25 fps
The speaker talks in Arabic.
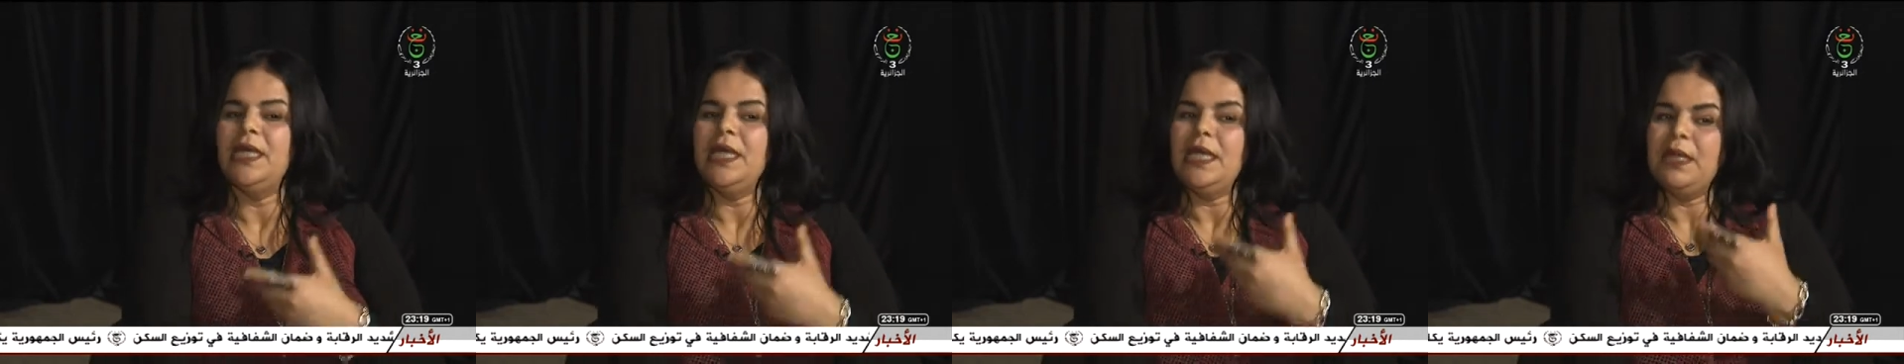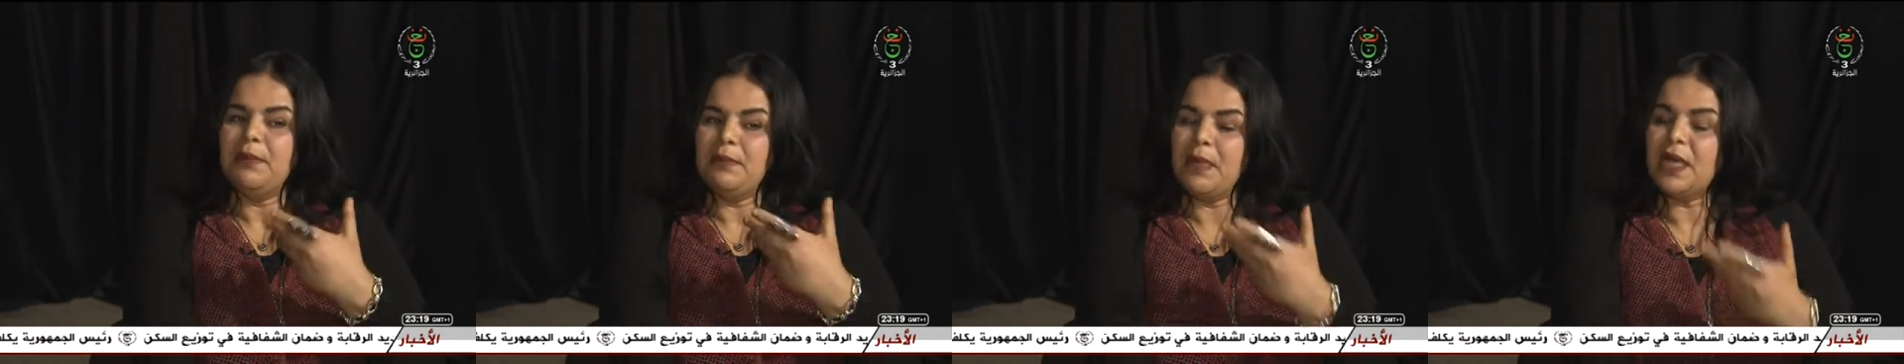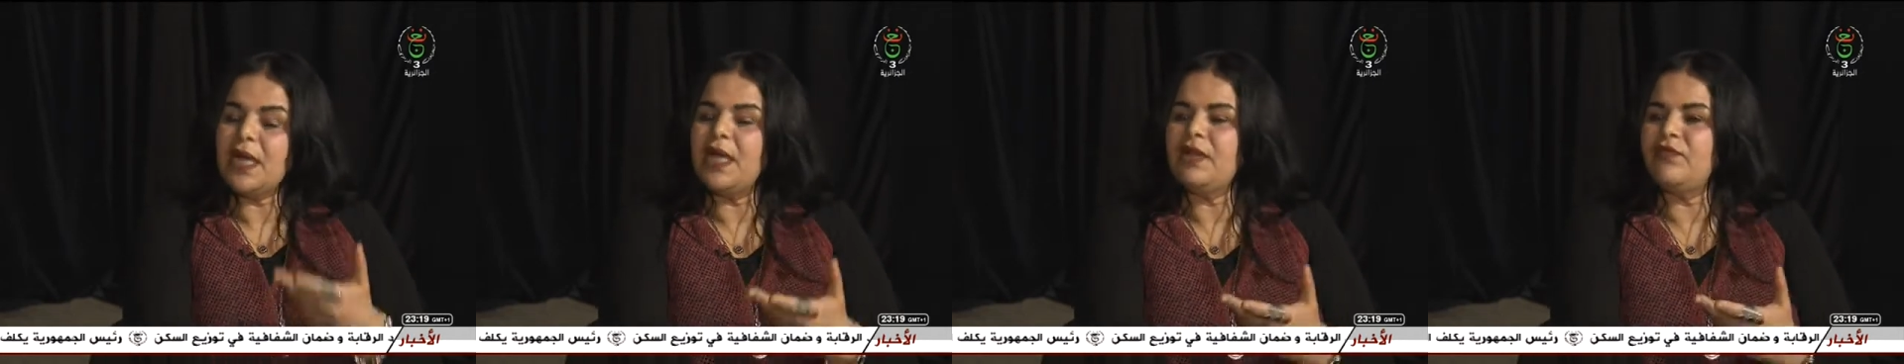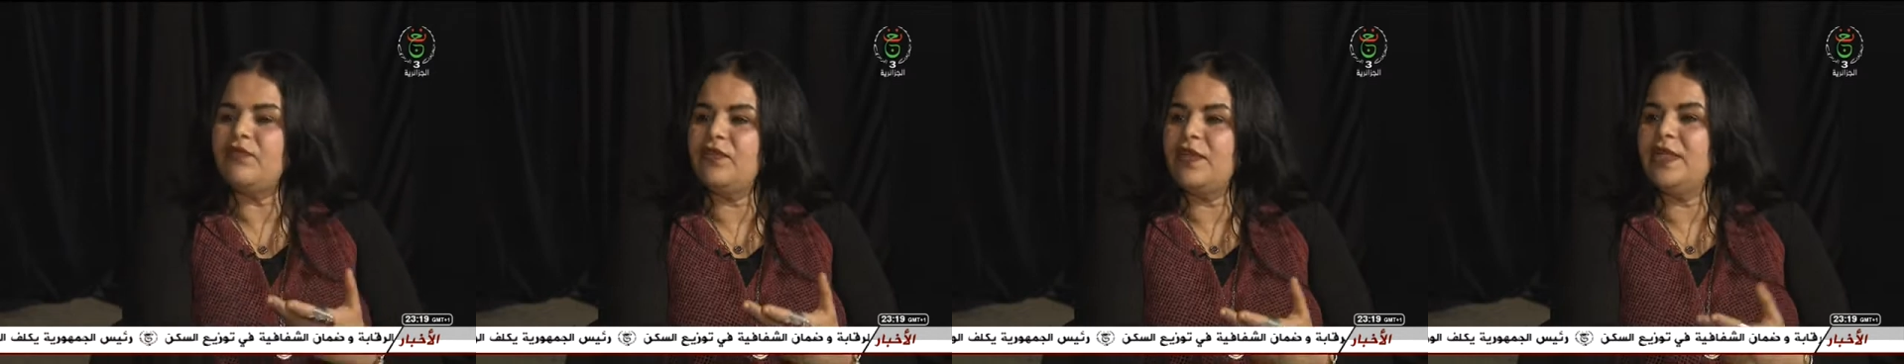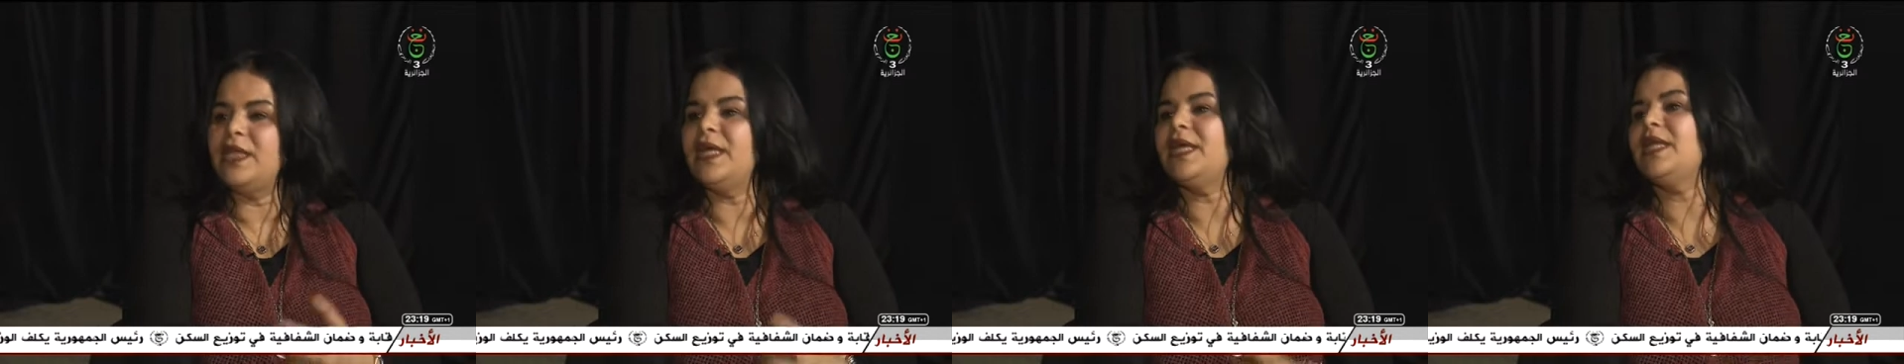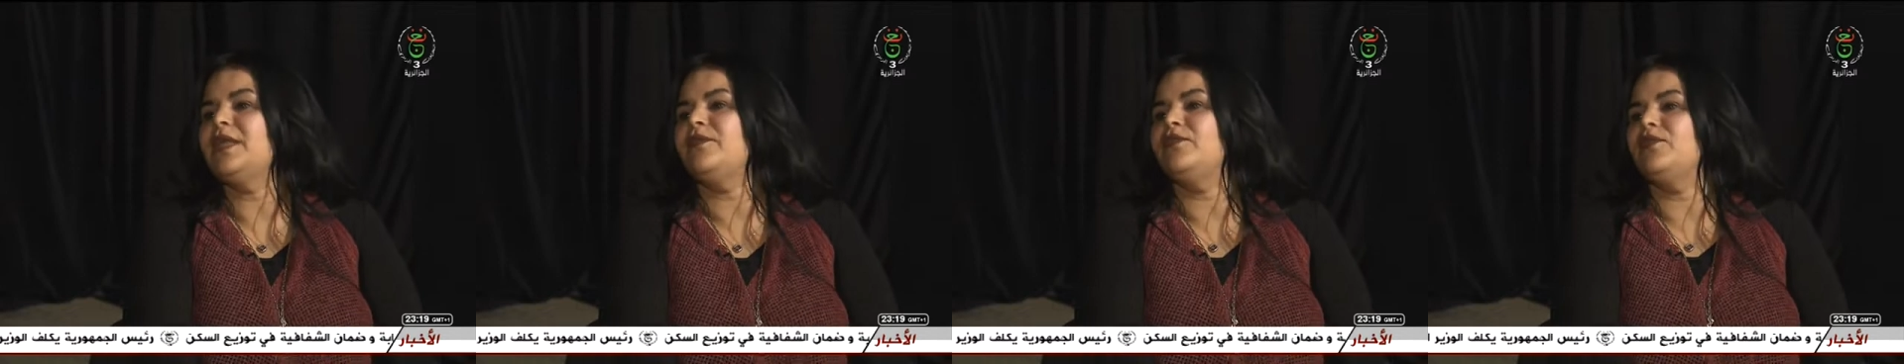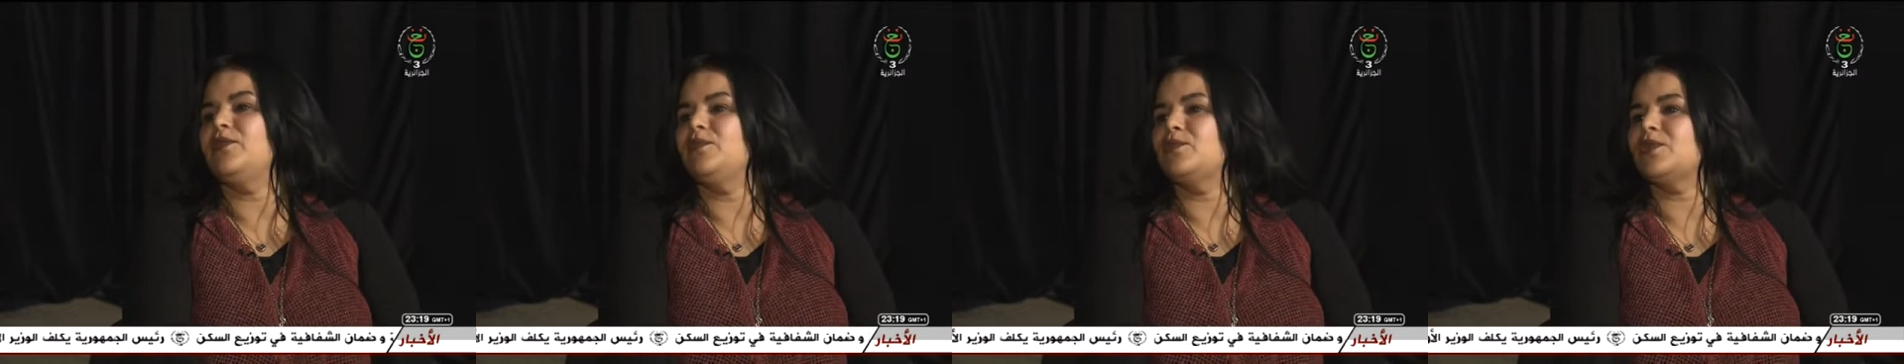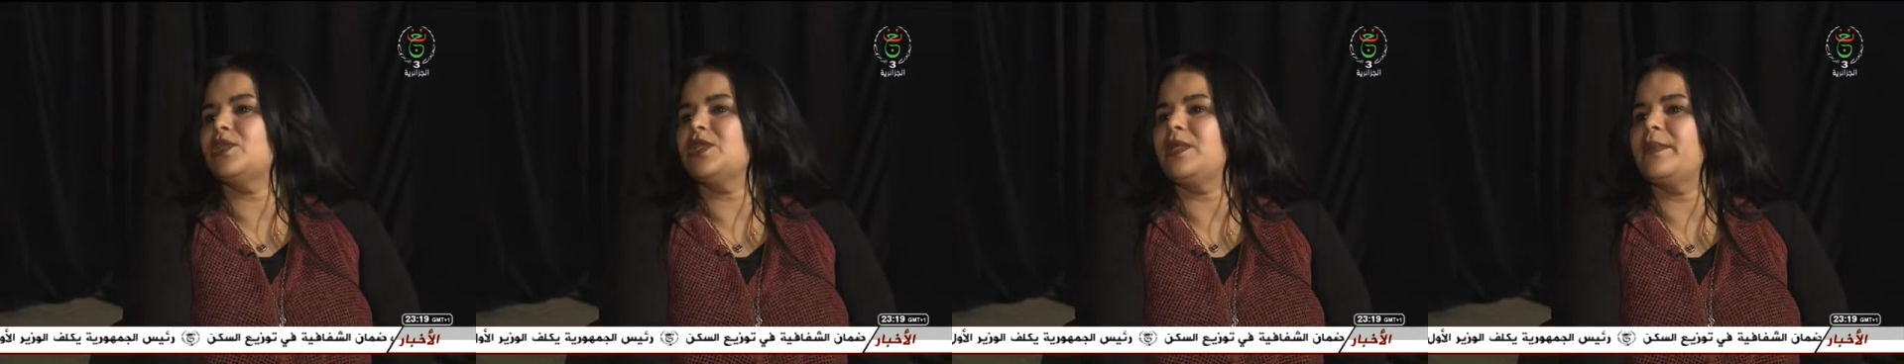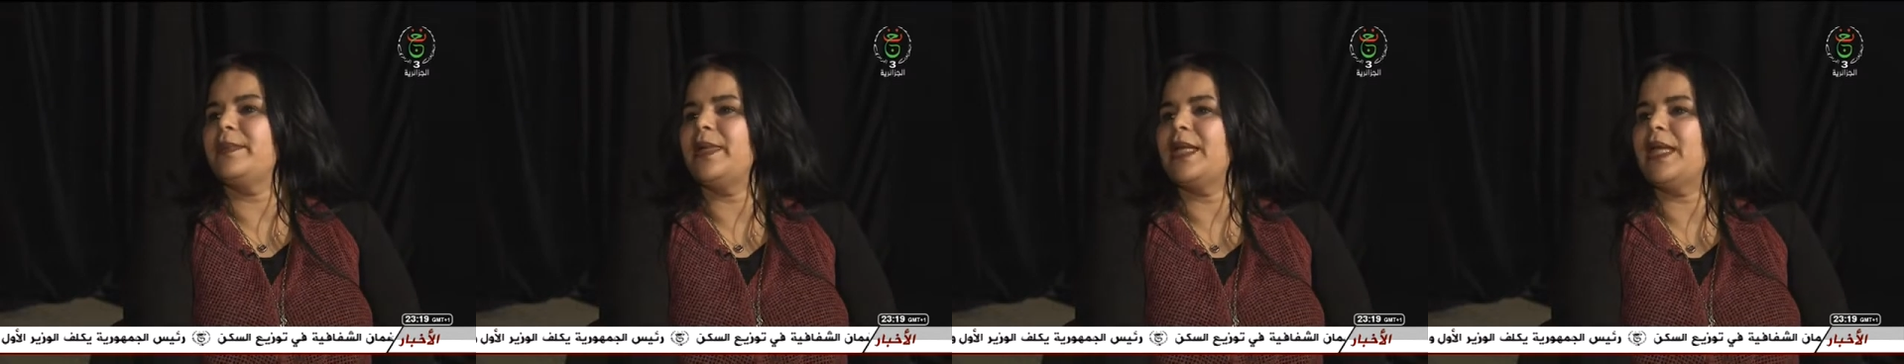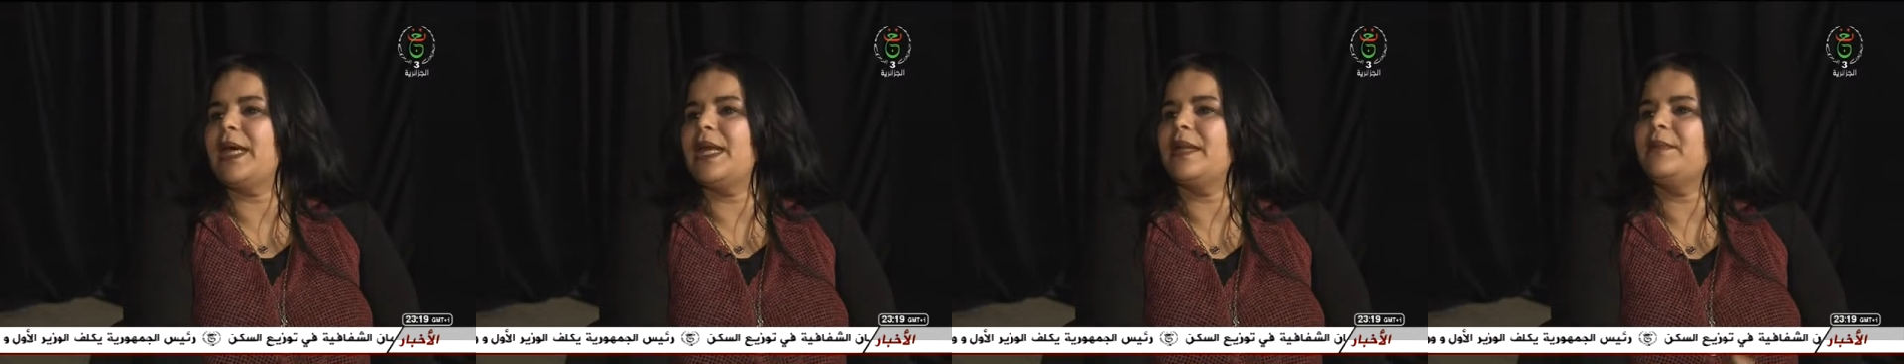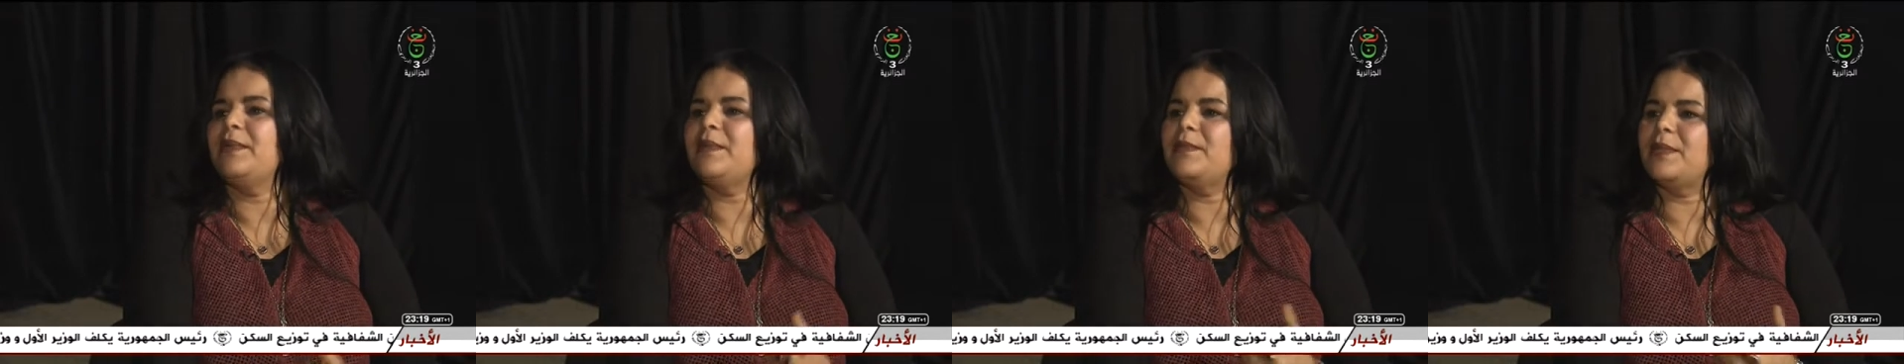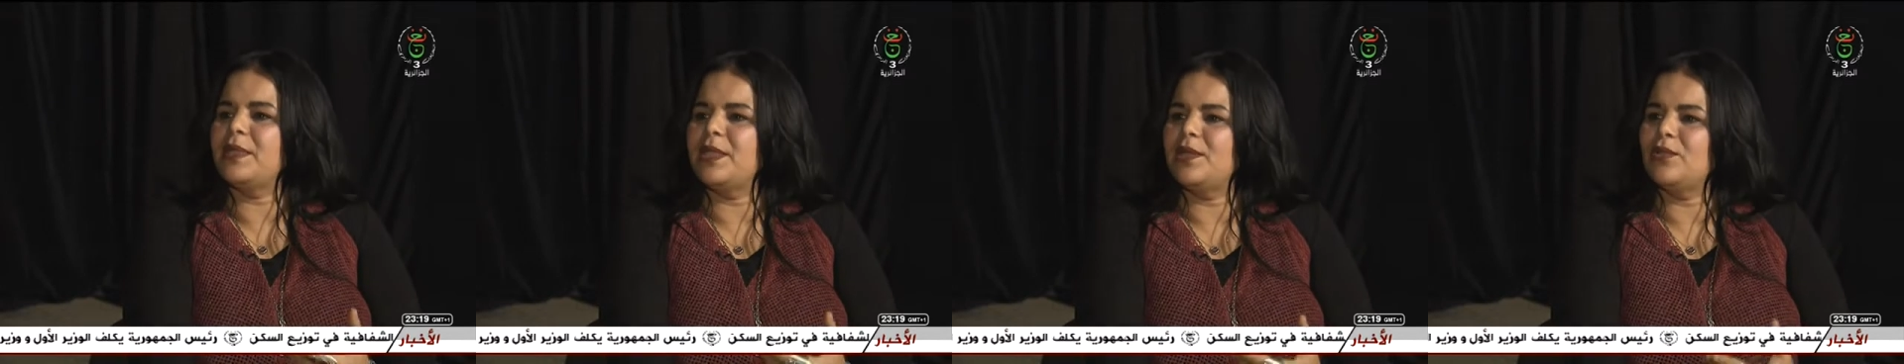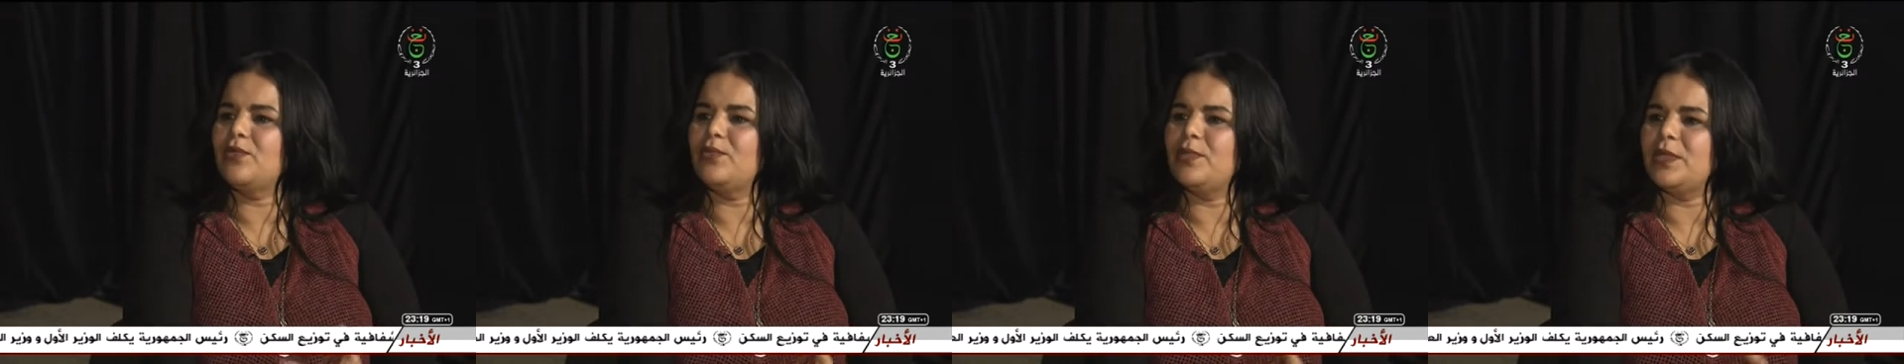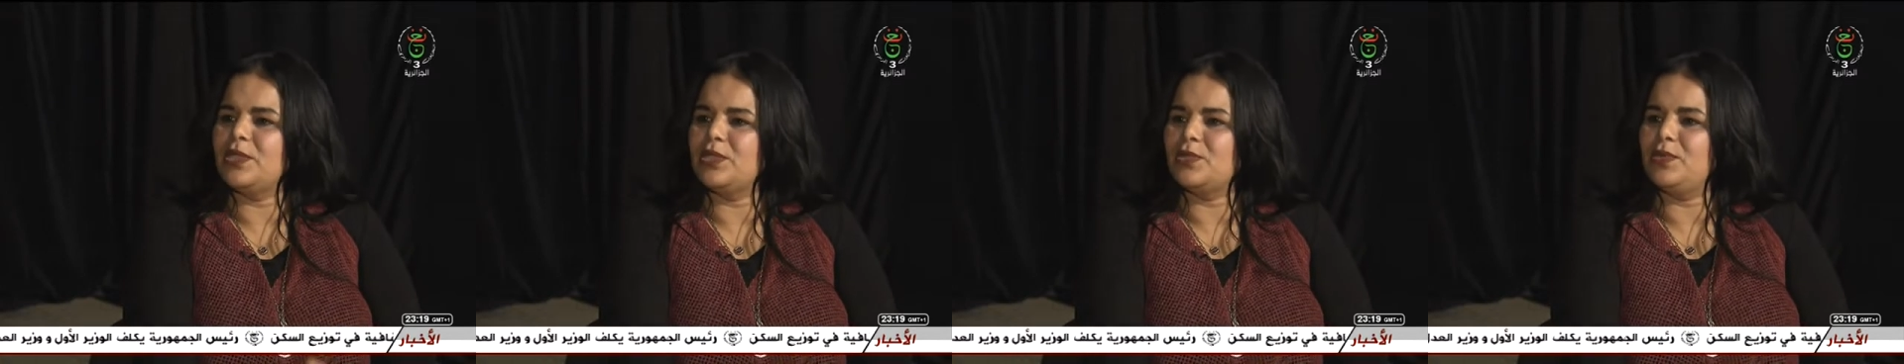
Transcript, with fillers: المراه الفنانه في المجتمع العربي مظلومه